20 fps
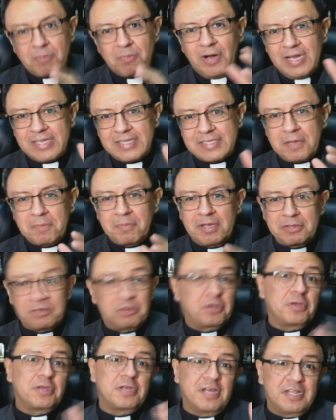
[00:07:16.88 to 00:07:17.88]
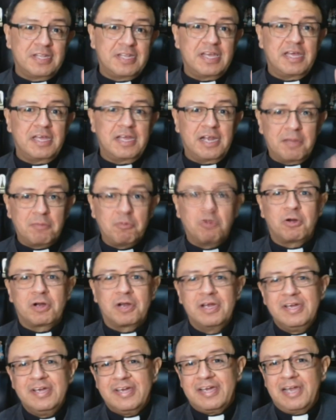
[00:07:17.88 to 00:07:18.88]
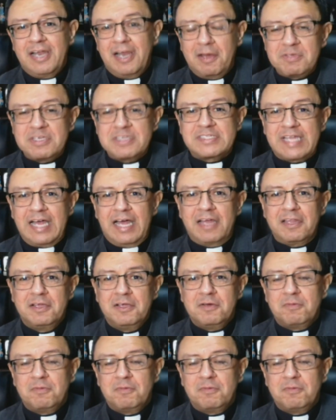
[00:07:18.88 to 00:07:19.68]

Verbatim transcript: al tema de que hoy es el Día del Amor y la Amistad,